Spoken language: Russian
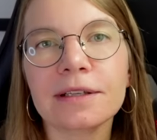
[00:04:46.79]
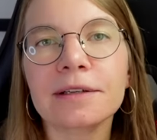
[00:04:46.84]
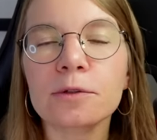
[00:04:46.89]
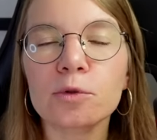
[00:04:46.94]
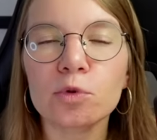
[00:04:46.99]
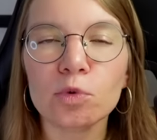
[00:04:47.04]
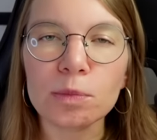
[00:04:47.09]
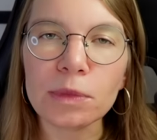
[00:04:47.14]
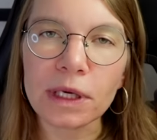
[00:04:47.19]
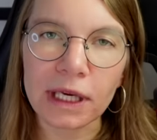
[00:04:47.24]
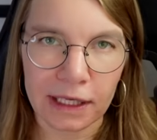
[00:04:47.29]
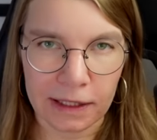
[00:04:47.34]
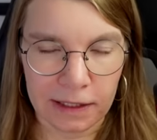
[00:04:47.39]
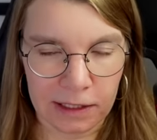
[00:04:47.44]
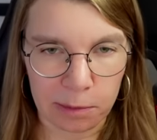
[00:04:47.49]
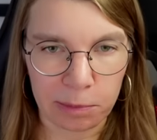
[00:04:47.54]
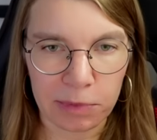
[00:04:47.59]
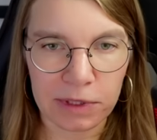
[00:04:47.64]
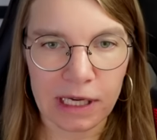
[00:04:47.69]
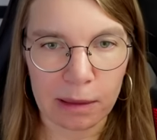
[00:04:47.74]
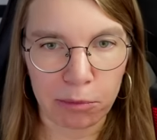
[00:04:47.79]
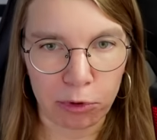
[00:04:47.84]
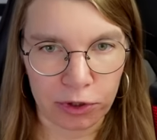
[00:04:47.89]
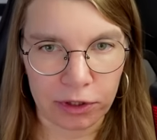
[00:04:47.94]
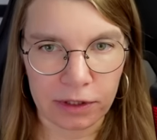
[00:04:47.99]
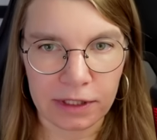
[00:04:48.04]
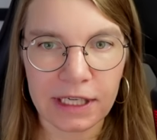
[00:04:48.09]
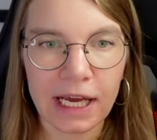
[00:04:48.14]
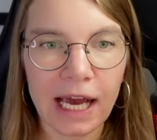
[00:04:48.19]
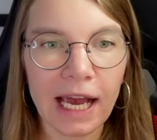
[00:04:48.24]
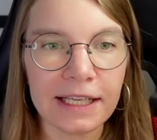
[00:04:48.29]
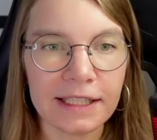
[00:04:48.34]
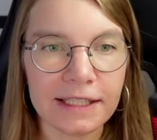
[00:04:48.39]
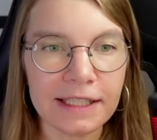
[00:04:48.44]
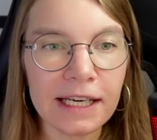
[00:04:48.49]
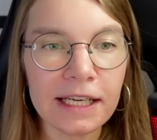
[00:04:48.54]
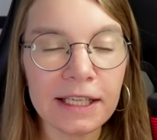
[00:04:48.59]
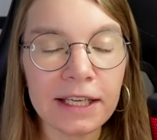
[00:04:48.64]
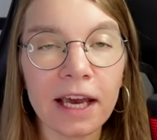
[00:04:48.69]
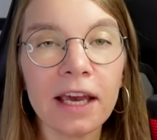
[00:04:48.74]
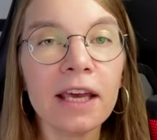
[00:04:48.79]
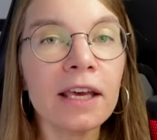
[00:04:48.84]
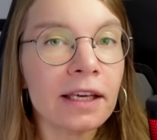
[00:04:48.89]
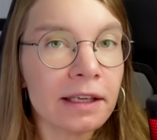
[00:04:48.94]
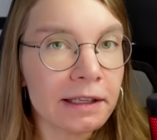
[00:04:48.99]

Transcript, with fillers: разумеется, позаботился отдельно,